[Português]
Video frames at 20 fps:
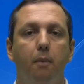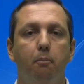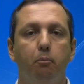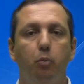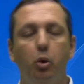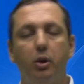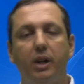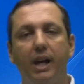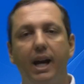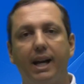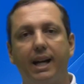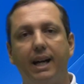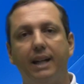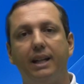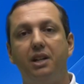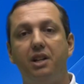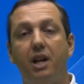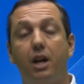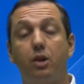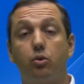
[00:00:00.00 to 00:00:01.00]
Por que a
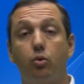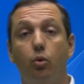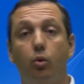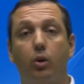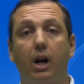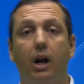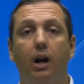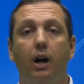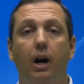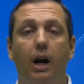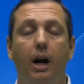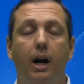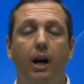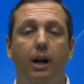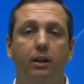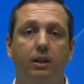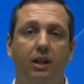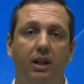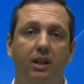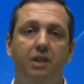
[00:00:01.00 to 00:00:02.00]
cana-de-açúcar?
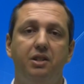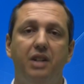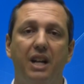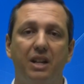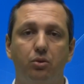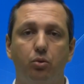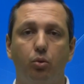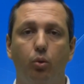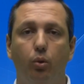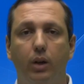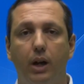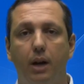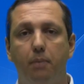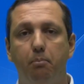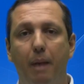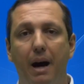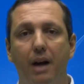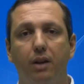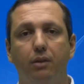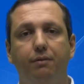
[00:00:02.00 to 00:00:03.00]
A cana-de-açúcar
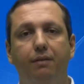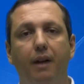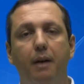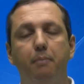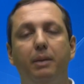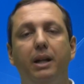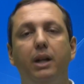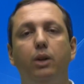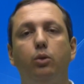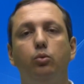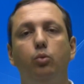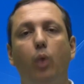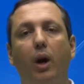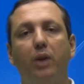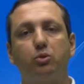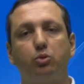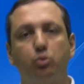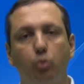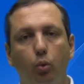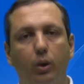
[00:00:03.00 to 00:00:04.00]
para o fabrico do
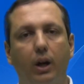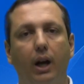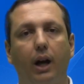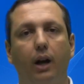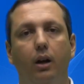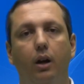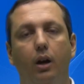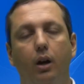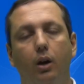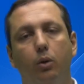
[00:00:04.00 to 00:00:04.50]
açúcar,